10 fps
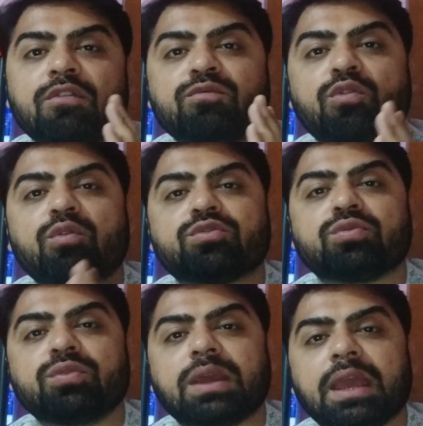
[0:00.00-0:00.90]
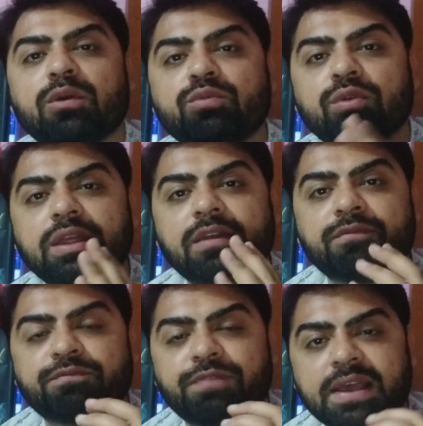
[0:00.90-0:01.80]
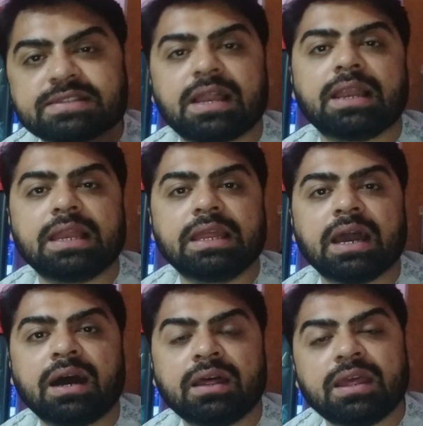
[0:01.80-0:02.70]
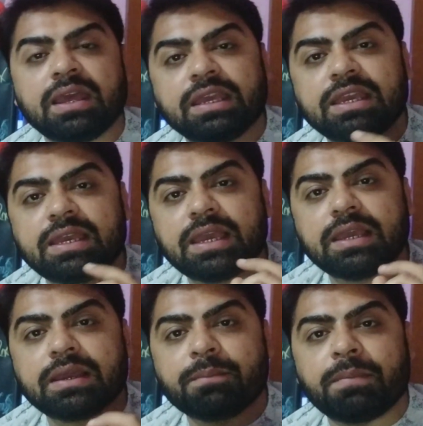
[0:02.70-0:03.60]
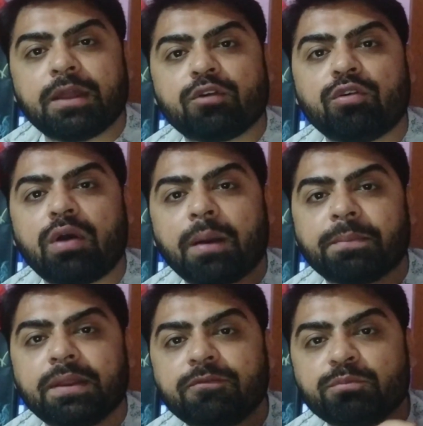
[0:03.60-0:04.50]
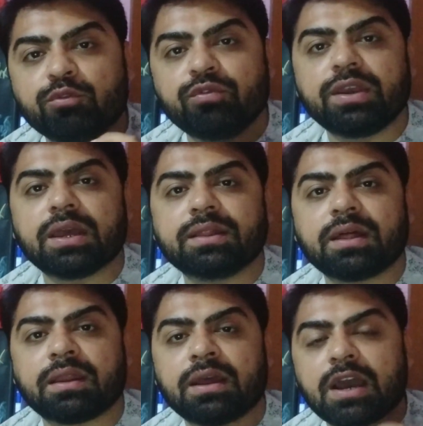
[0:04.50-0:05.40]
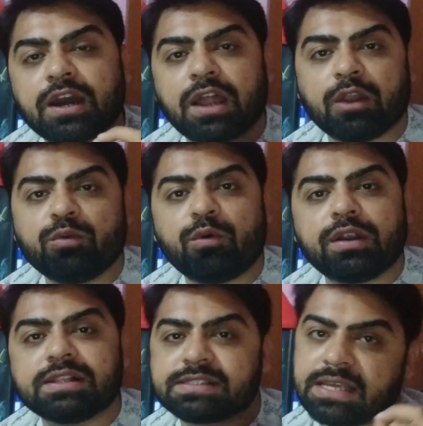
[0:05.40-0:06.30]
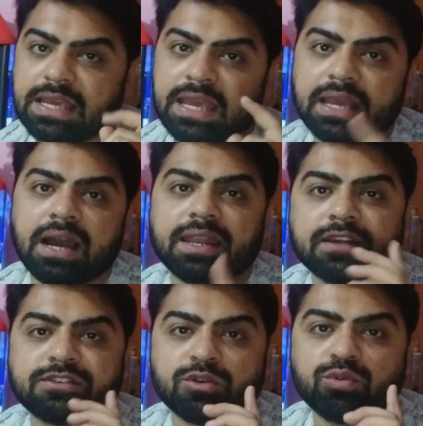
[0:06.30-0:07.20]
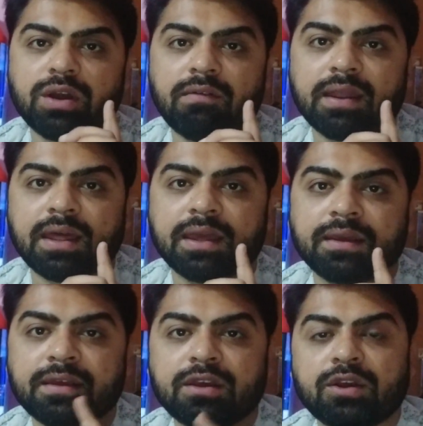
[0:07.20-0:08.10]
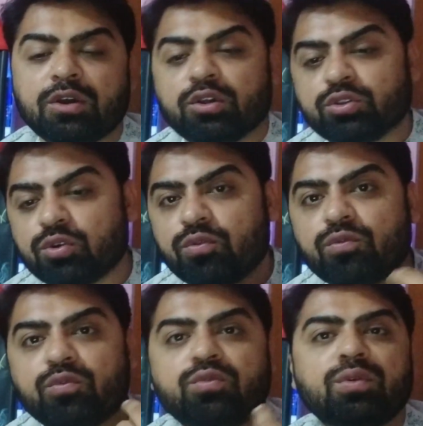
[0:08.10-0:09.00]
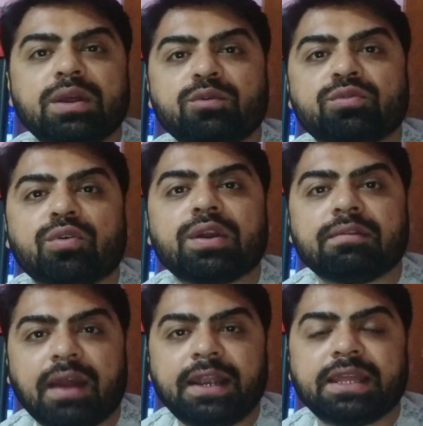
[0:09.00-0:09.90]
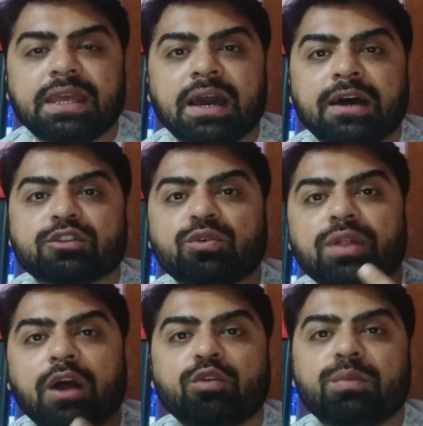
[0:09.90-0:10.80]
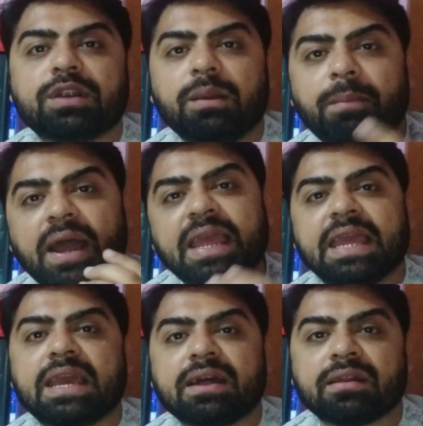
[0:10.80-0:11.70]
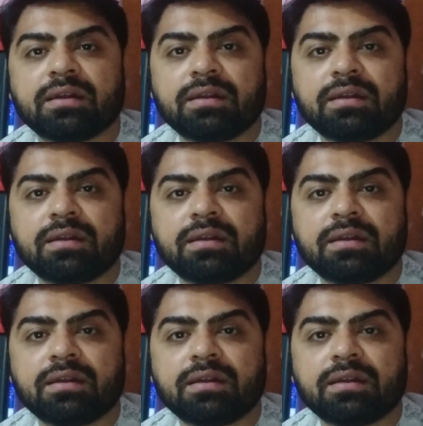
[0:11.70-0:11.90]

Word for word: वो सुन के उन्होंने ये फैसला ले लिया कि मेरे को अपने मूवी के अंदर रानू मंडल से एक गाना ज़रूर गवाना है तो उन्होंने उनको इनवाइट किया तो रानू मंडल बाय एयर